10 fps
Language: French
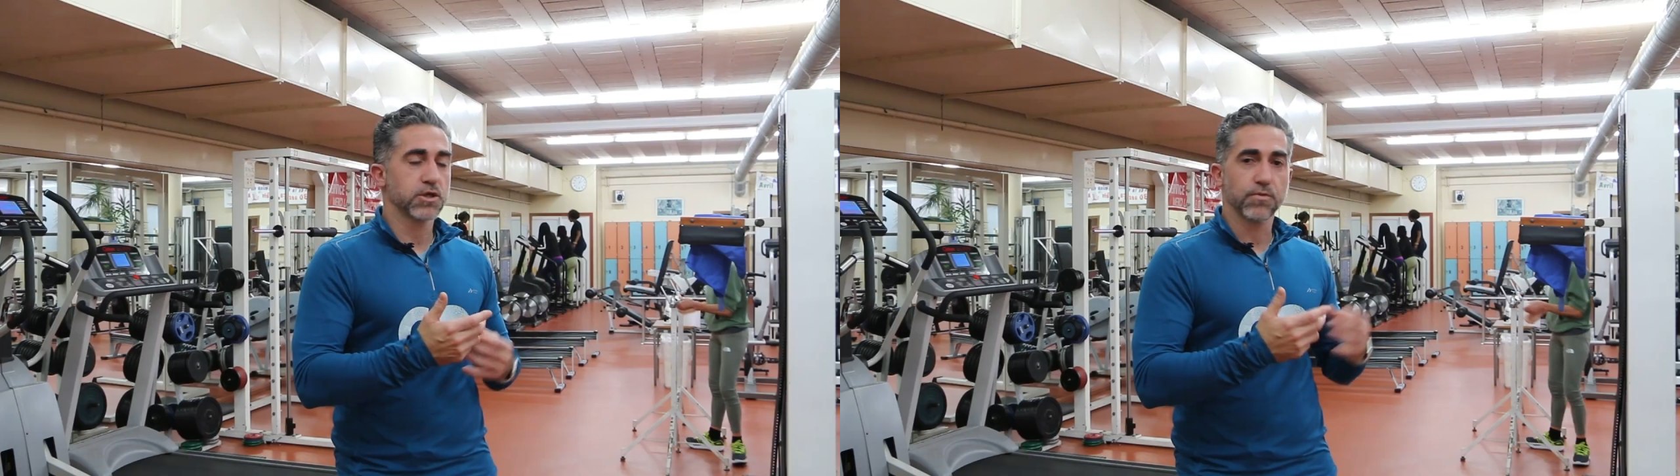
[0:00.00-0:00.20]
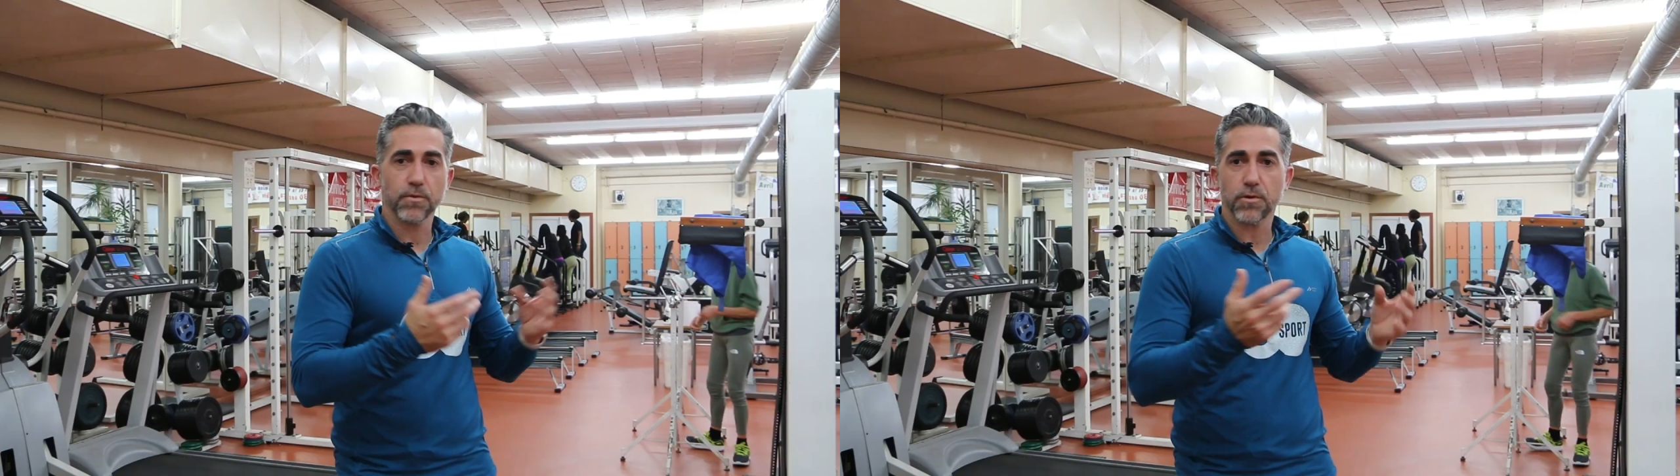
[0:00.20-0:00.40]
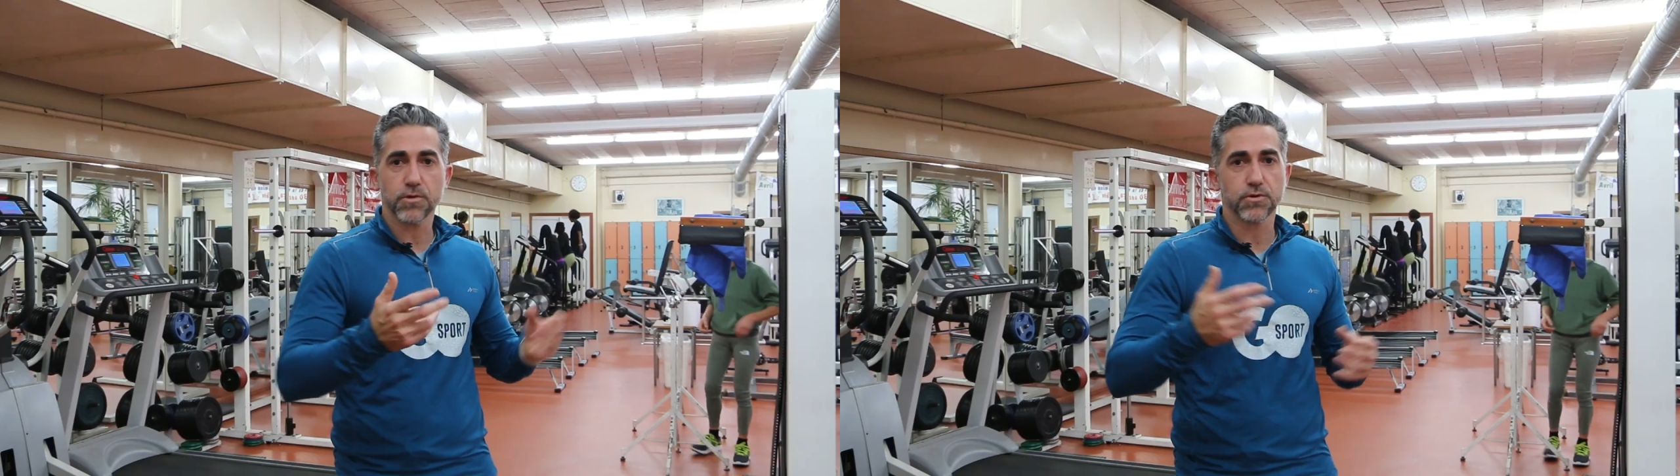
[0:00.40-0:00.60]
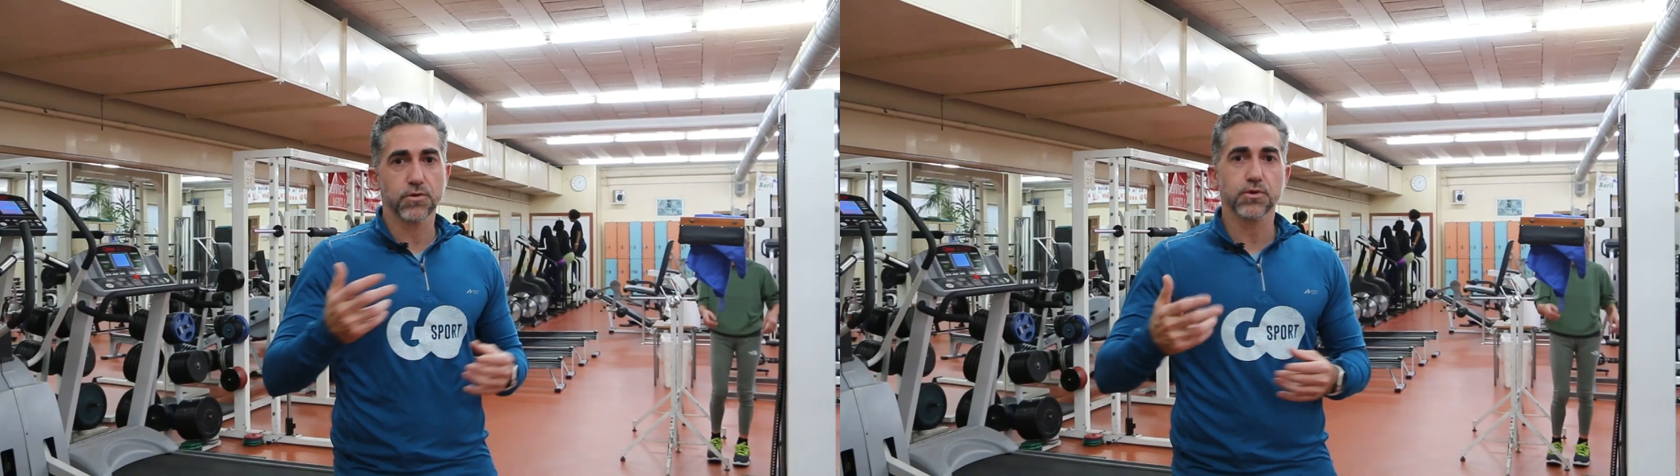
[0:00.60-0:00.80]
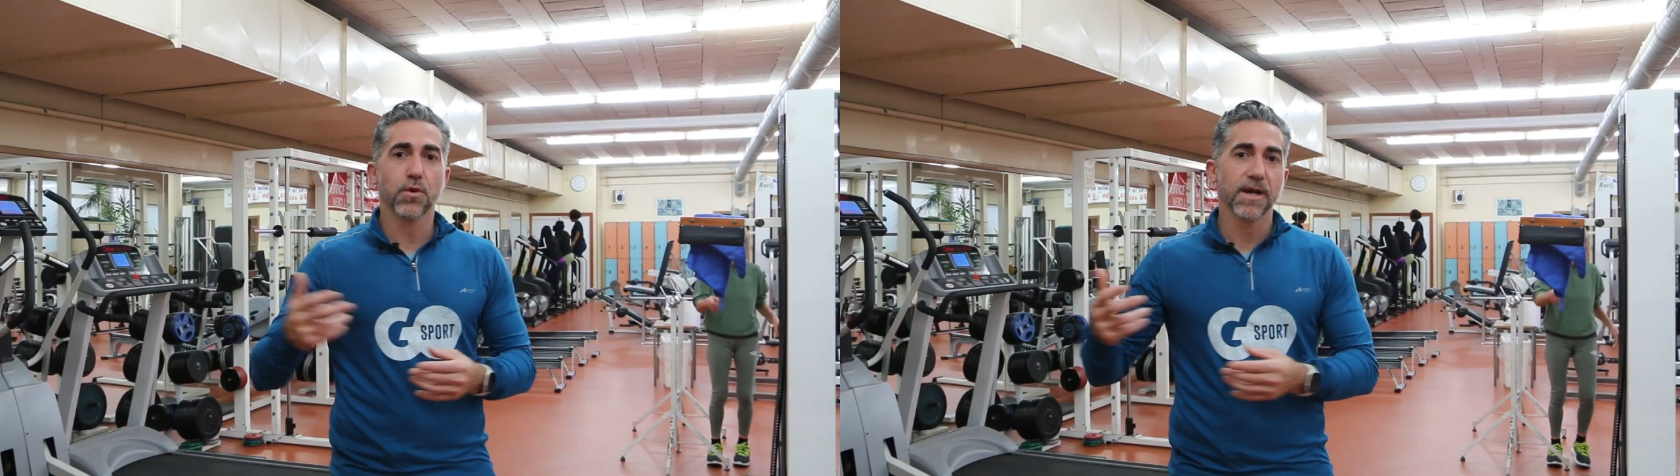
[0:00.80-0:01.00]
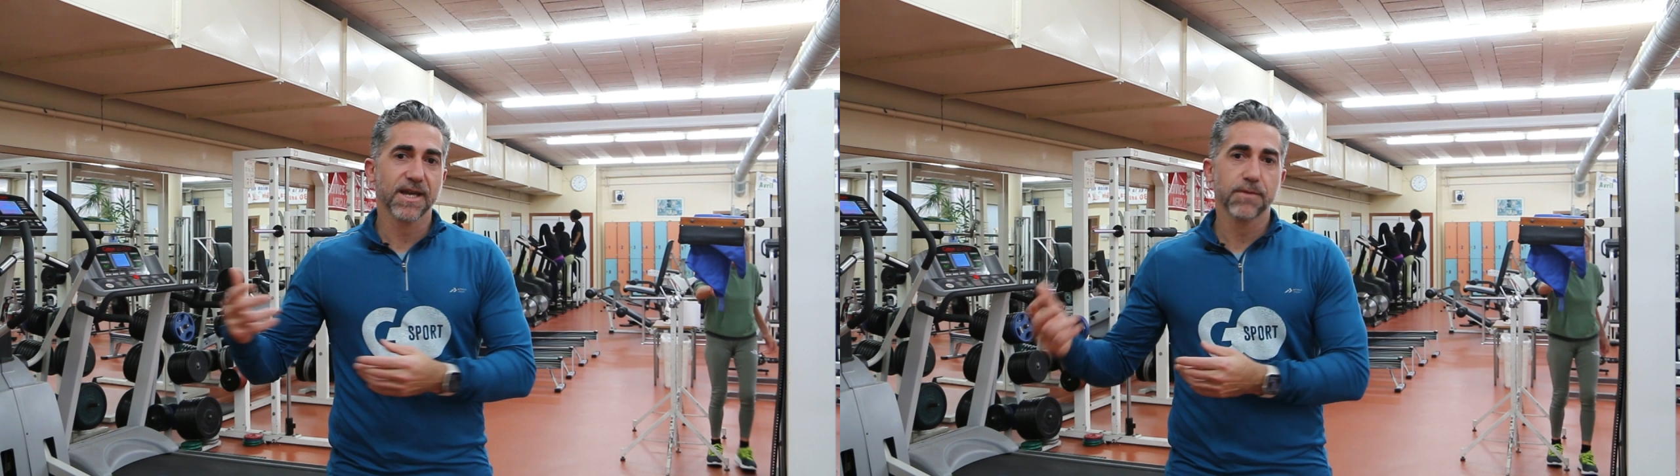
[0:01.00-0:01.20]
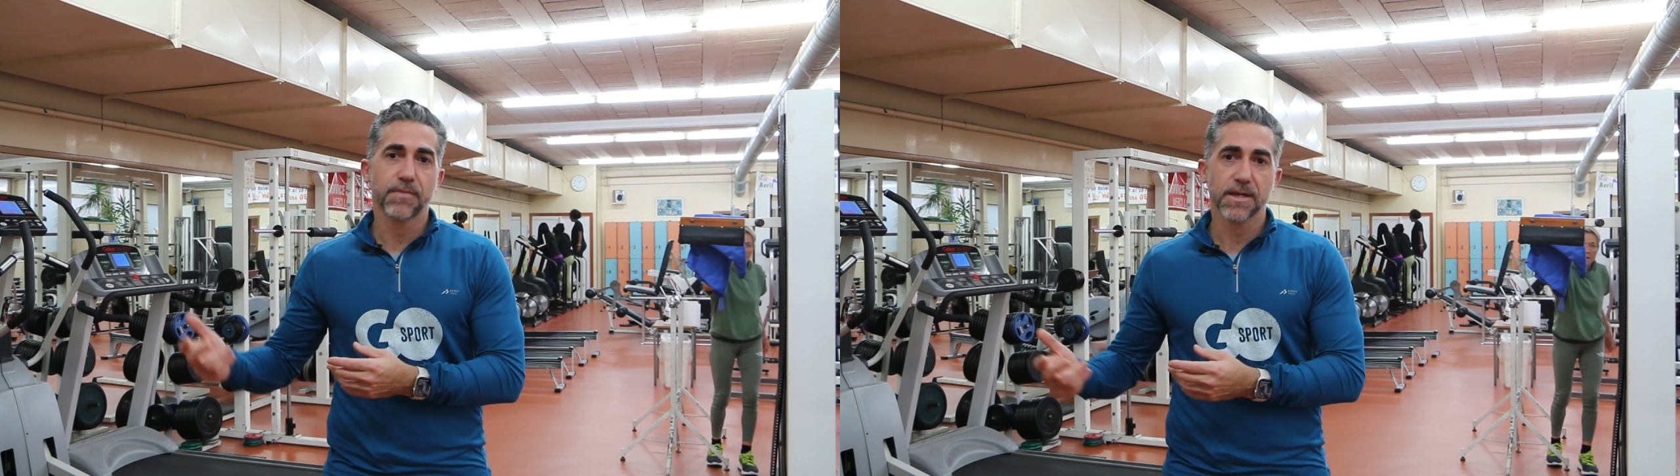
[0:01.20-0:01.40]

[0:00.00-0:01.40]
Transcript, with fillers: je peux prendre 2, 3, 4